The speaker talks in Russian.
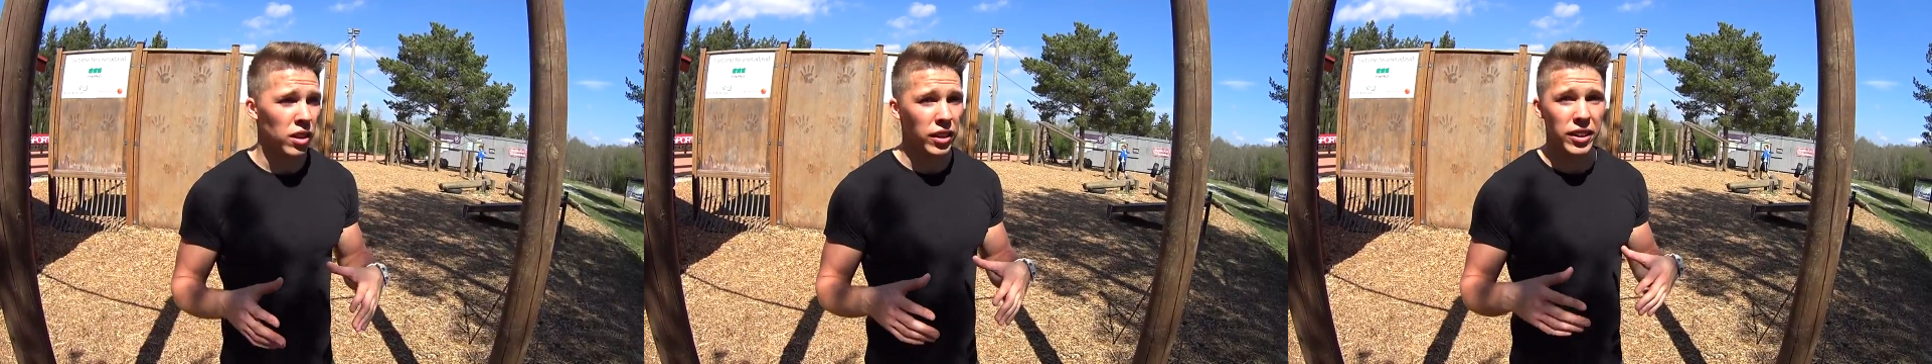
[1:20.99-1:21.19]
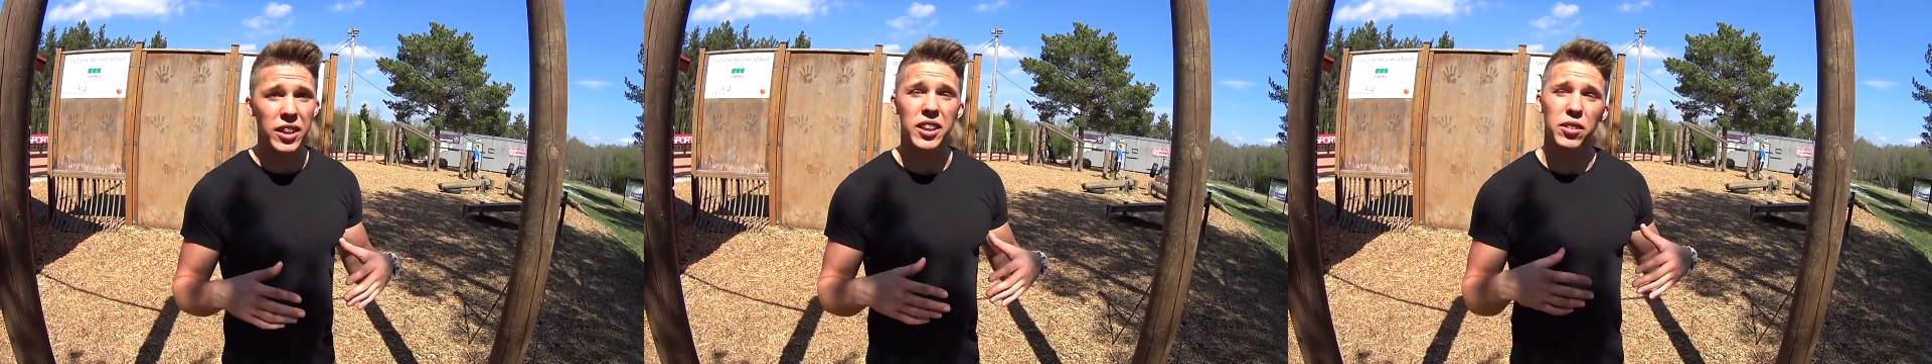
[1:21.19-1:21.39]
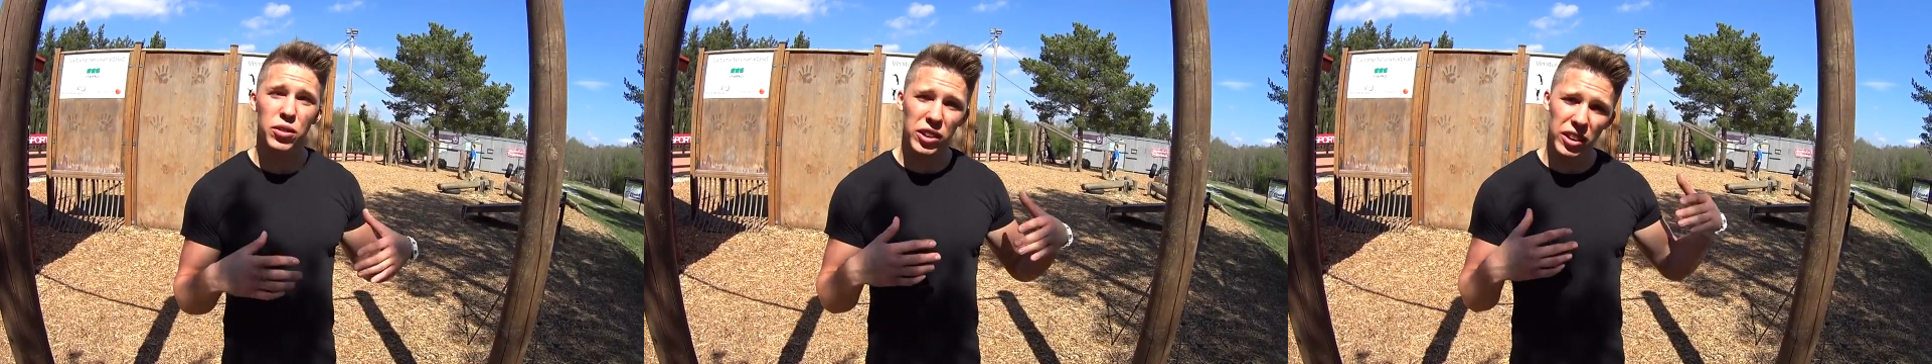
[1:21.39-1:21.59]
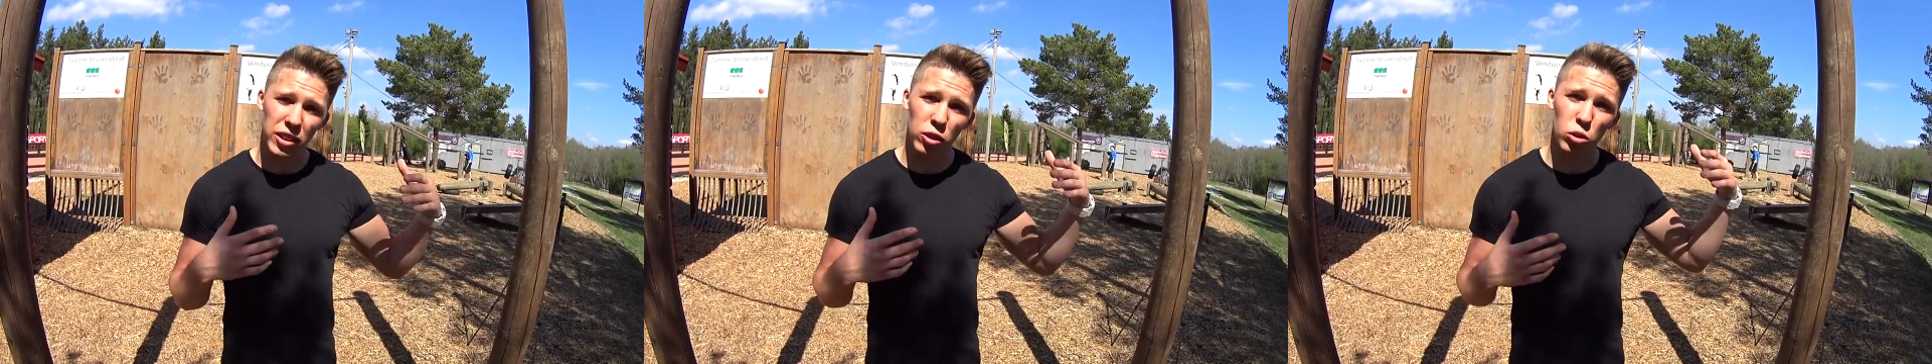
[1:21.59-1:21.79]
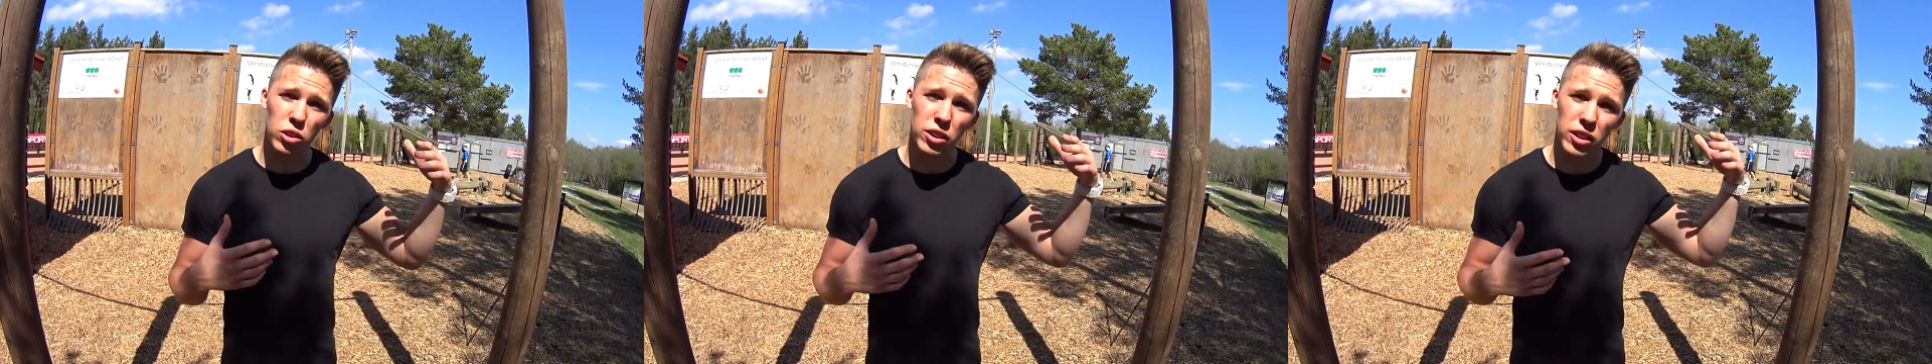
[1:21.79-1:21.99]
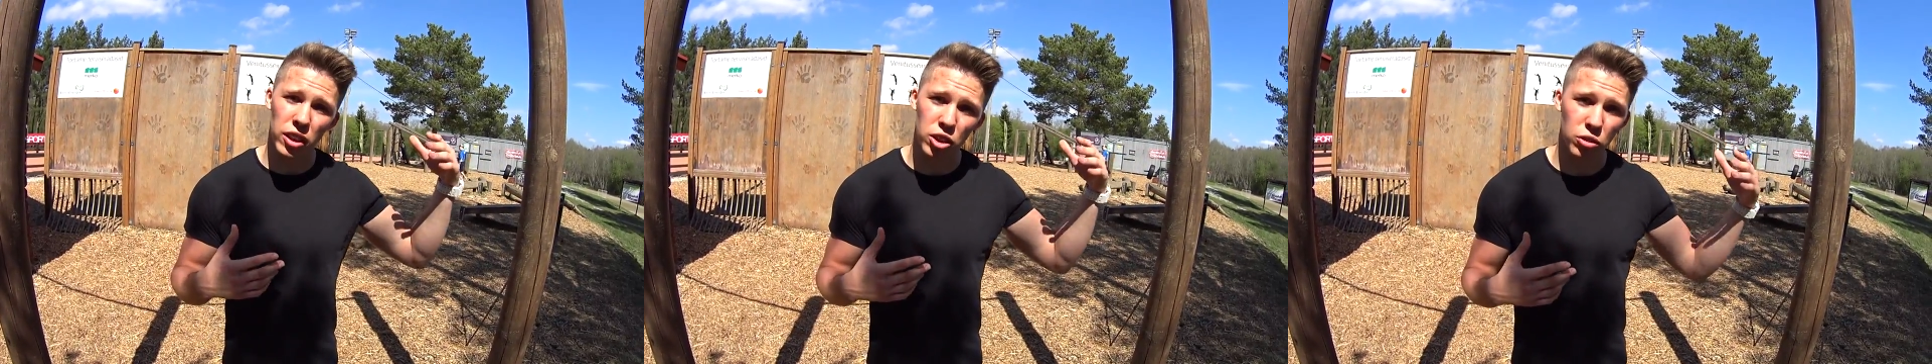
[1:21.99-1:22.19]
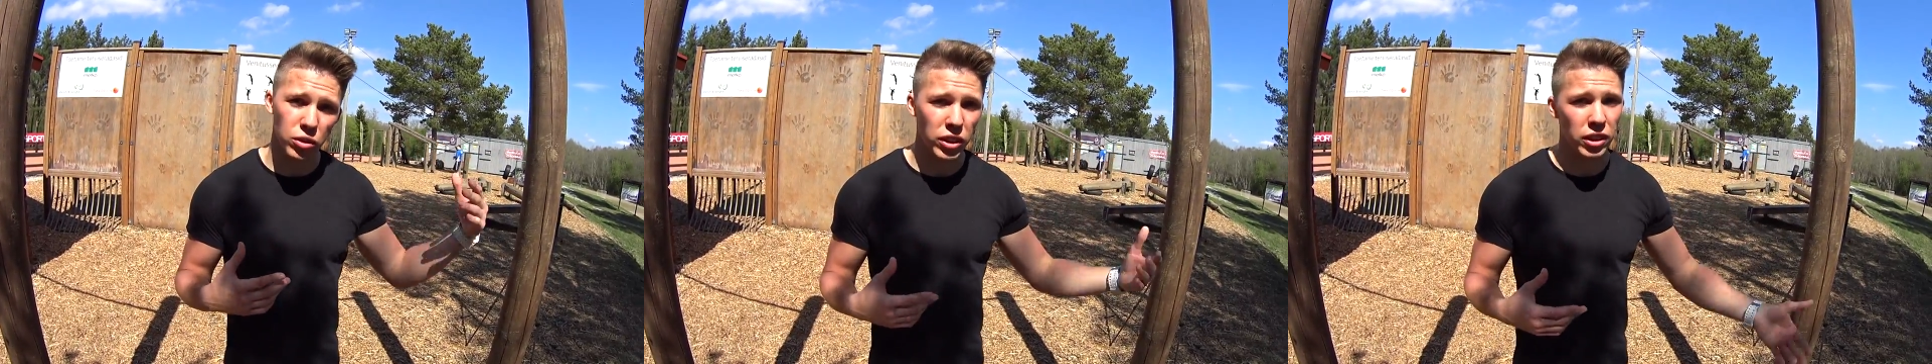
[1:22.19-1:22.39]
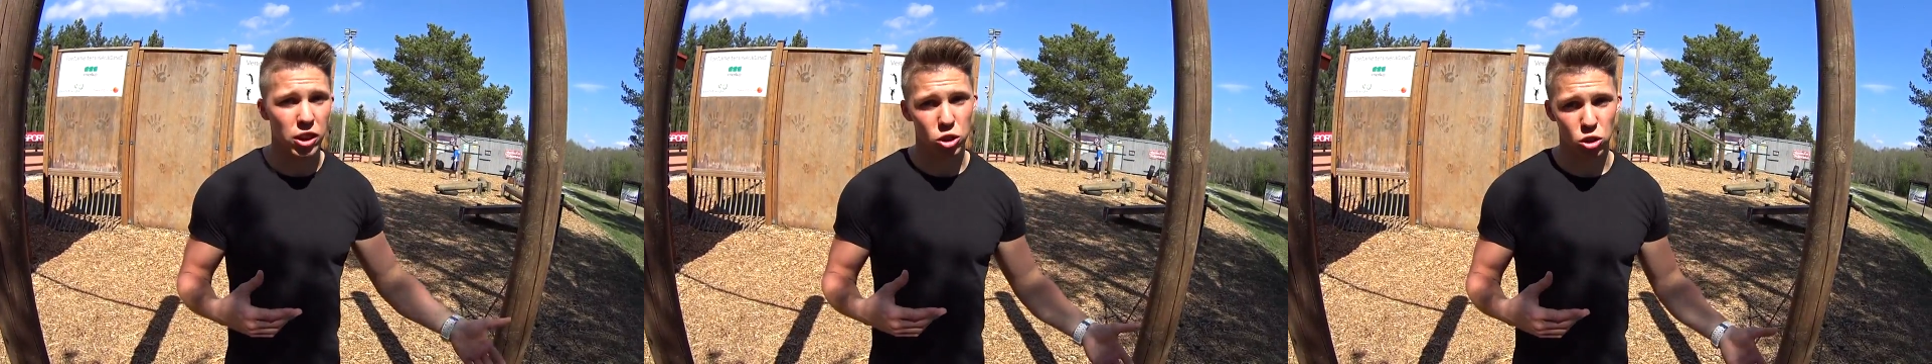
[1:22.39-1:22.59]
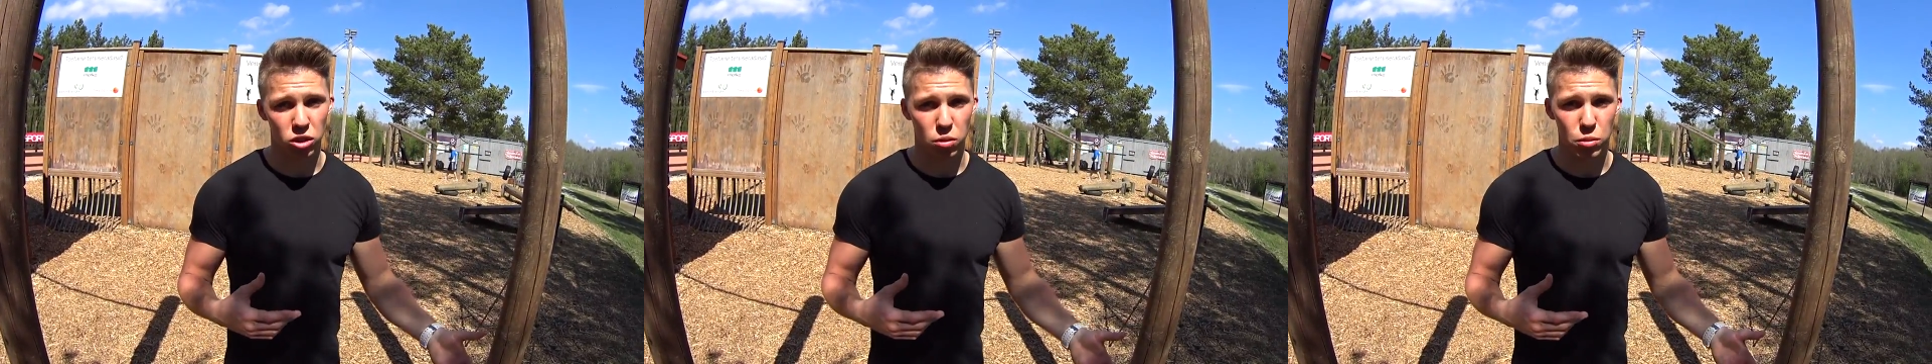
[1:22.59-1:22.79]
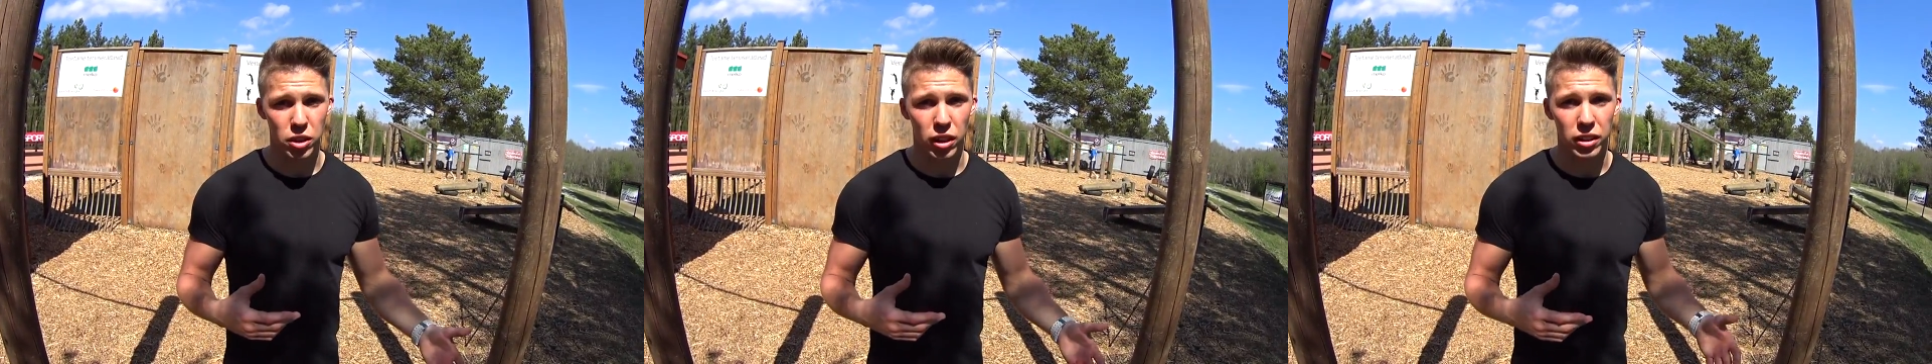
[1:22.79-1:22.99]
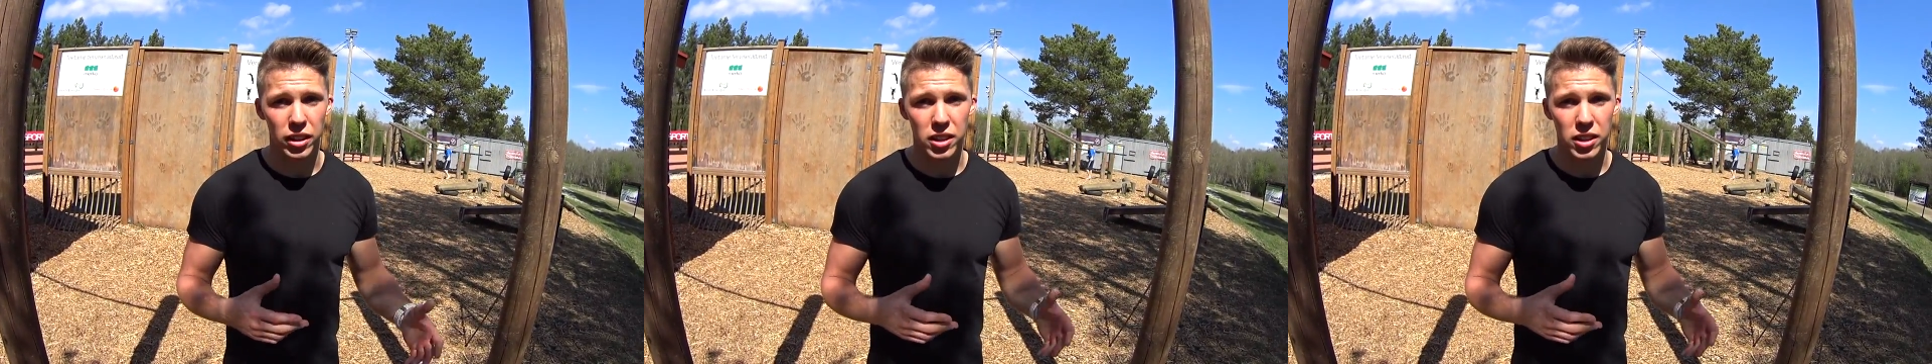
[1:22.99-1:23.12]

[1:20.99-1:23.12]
Если вы тренируетесь также в тренажерном зале,